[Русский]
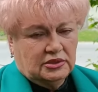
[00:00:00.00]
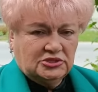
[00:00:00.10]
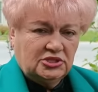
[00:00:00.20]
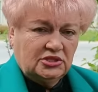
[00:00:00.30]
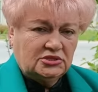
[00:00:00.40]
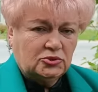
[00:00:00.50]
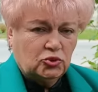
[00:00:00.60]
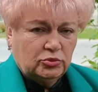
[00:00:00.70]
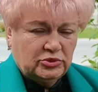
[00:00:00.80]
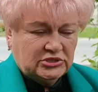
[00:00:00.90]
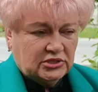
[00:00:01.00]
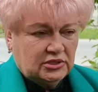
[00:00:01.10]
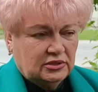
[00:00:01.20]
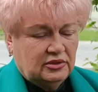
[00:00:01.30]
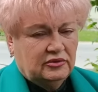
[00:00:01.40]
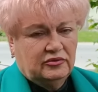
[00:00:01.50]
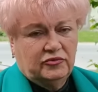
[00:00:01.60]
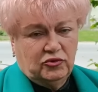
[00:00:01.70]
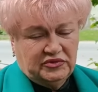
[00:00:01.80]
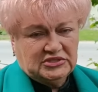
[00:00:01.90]
начались обыски
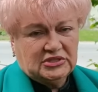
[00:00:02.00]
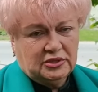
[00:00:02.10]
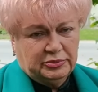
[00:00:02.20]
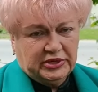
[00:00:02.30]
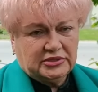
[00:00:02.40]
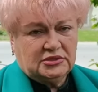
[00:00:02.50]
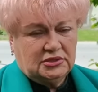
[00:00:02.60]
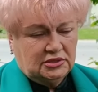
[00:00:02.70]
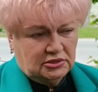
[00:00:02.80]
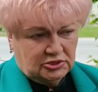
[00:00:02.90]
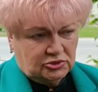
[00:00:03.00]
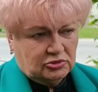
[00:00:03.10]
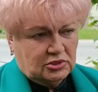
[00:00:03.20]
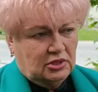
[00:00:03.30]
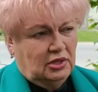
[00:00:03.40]
в офисах партии ШОР.